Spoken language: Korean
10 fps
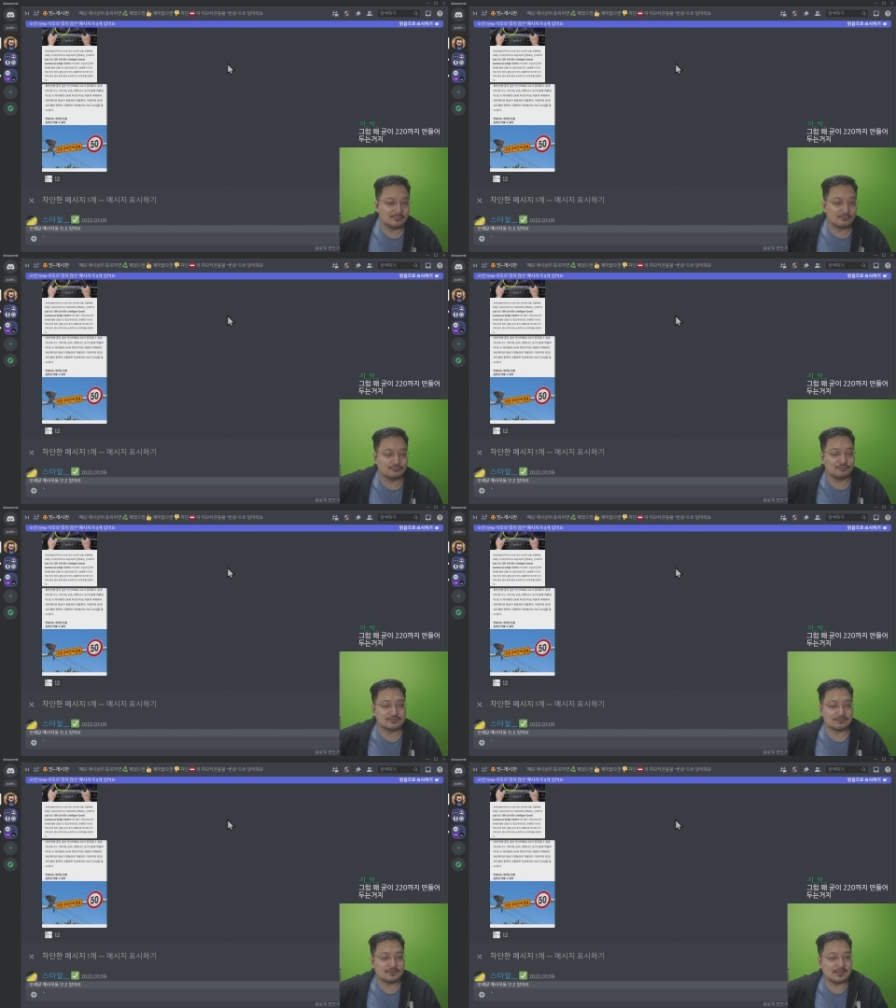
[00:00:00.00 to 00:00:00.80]
뭐
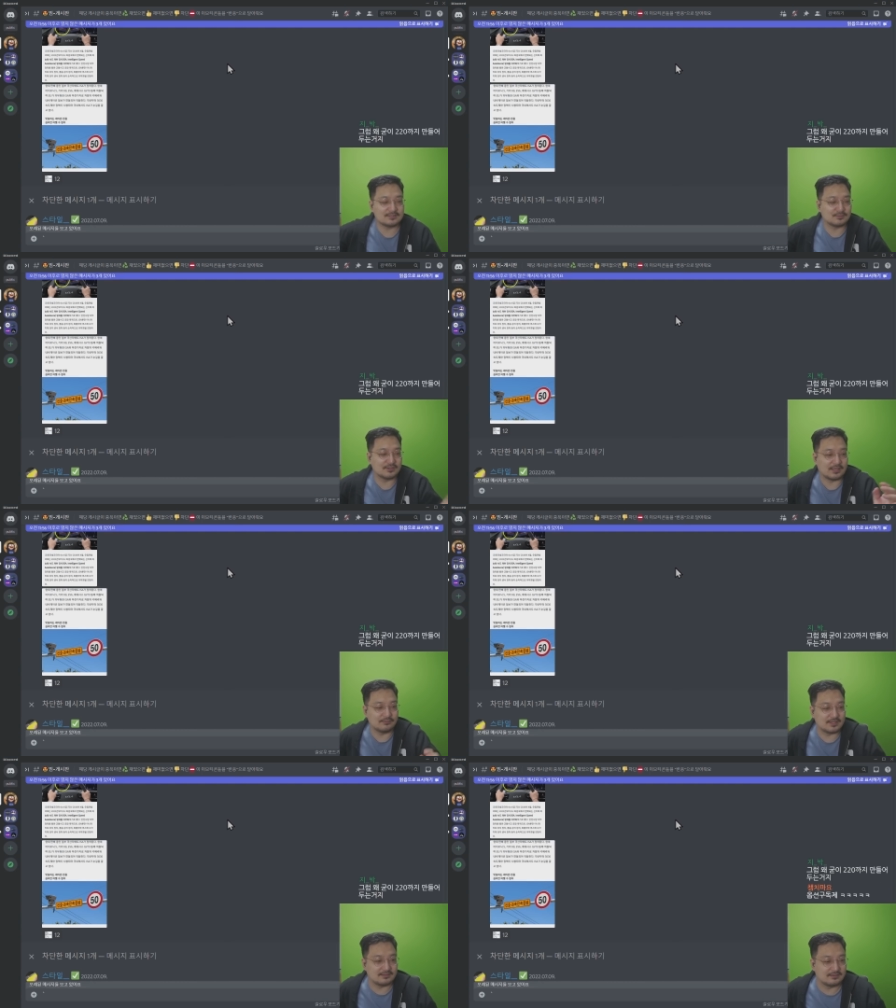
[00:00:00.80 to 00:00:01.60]
구독제로 해야지 뭐가
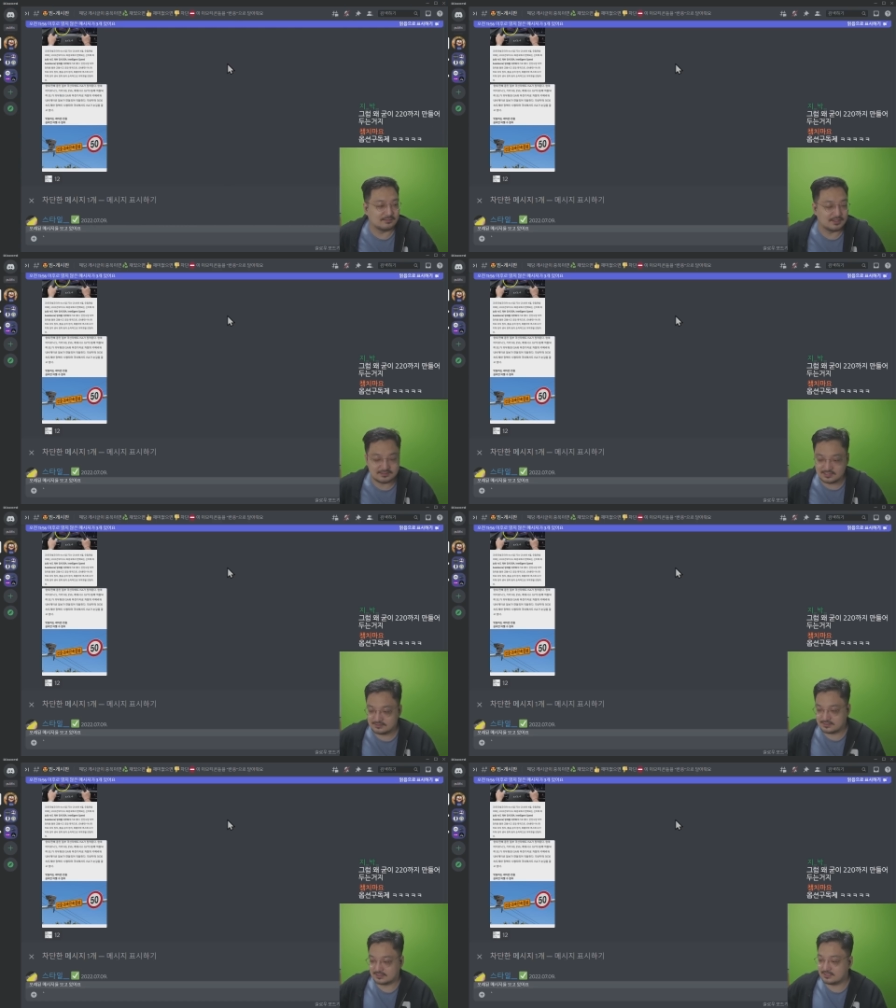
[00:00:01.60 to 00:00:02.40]
나온다든가. 내가 제,
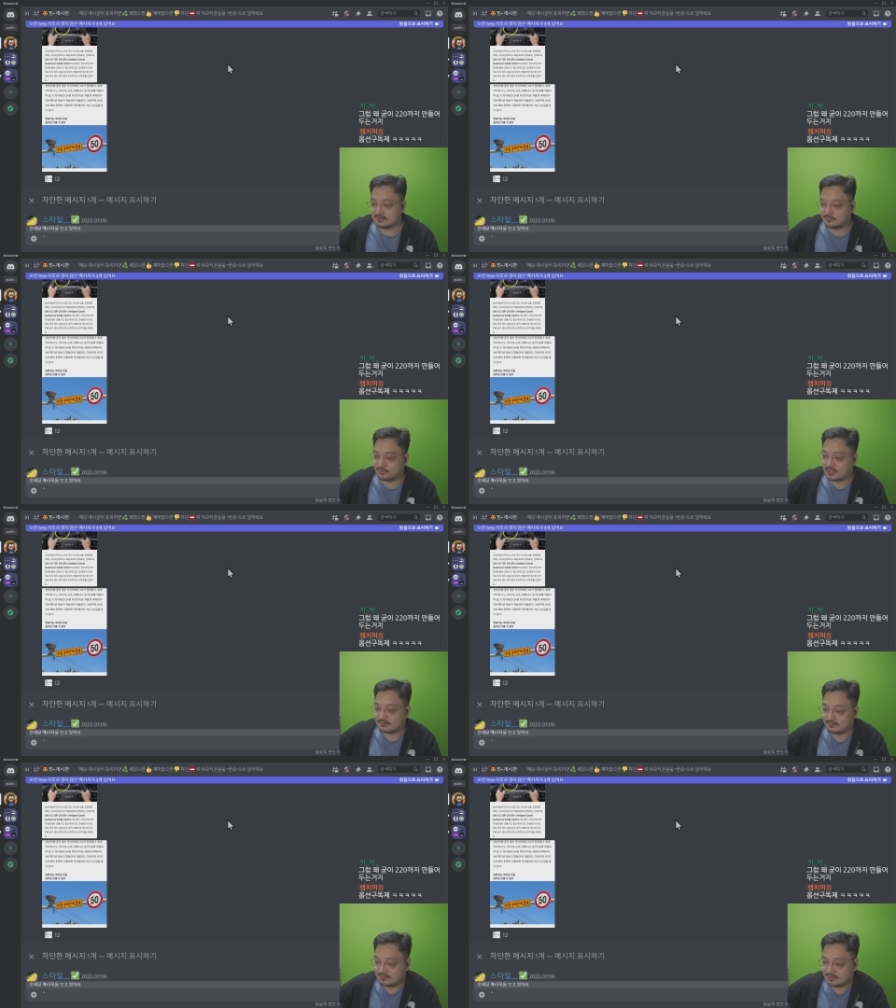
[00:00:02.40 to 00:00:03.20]
자세히는
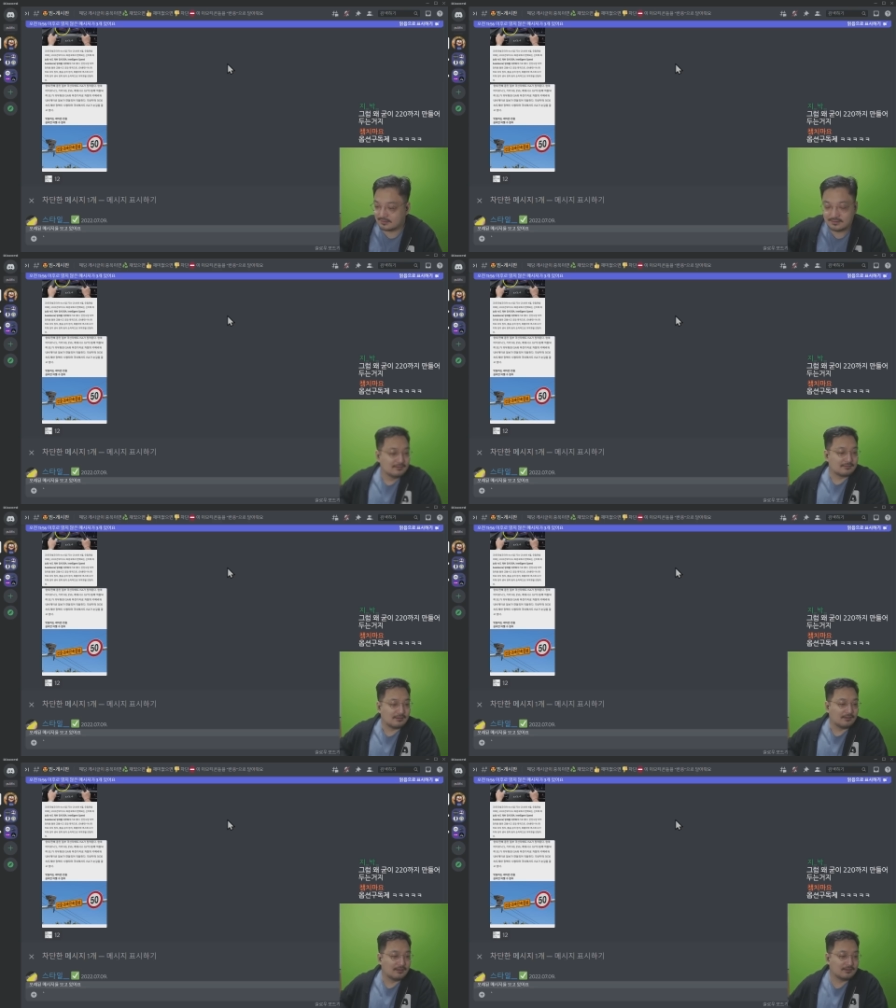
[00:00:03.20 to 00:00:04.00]
모르겠는데.
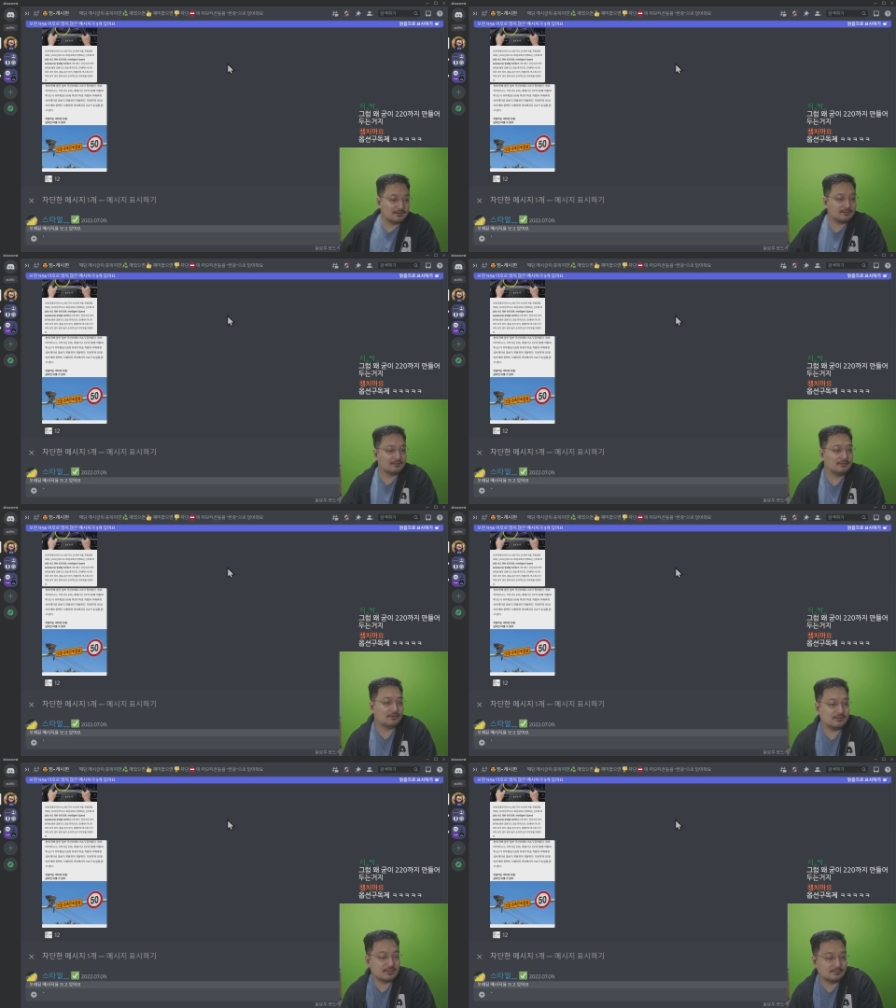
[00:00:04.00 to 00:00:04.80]
그러니까 아니 이,
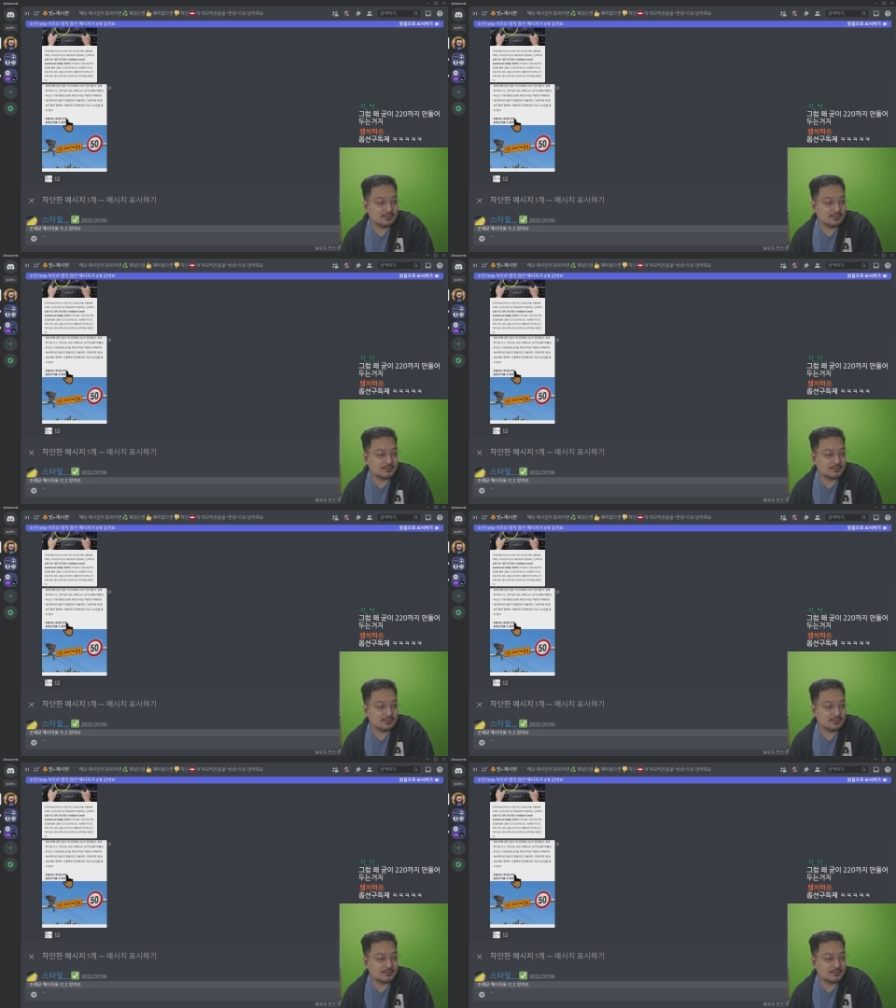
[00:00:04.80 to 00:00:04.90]
이러면